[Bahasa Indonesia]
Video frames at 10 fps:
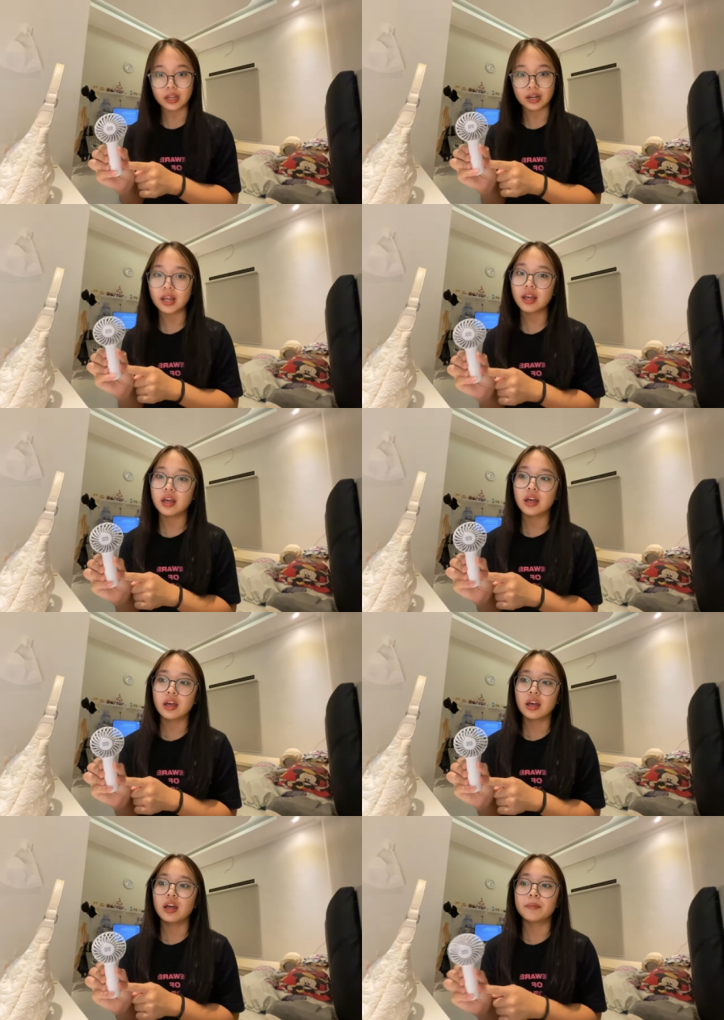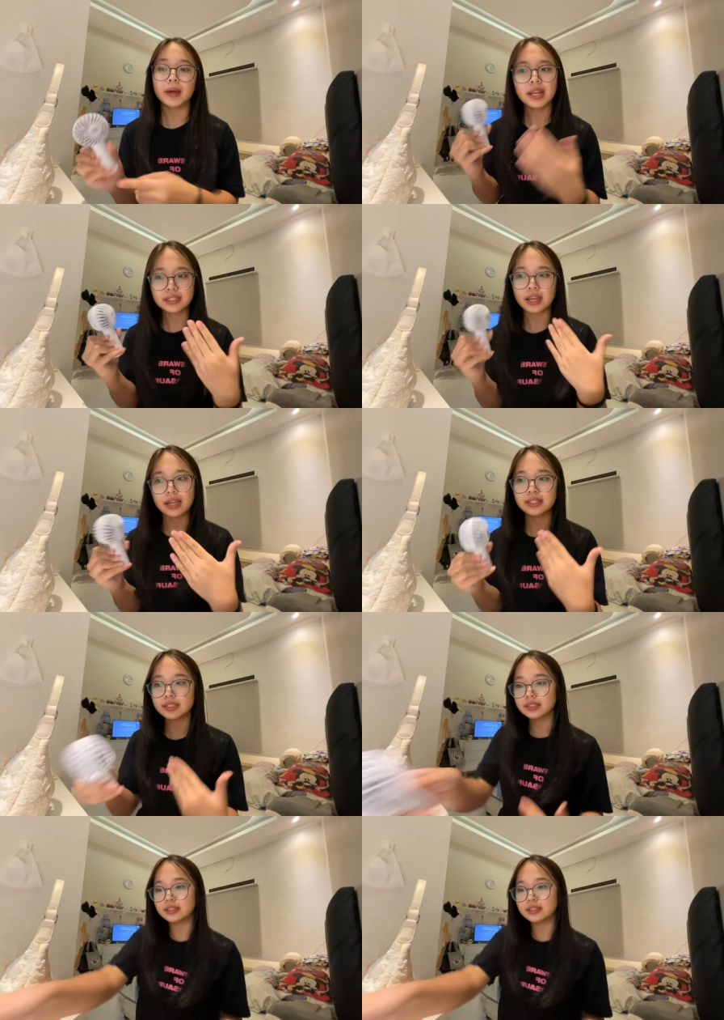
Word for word: karena panas guys.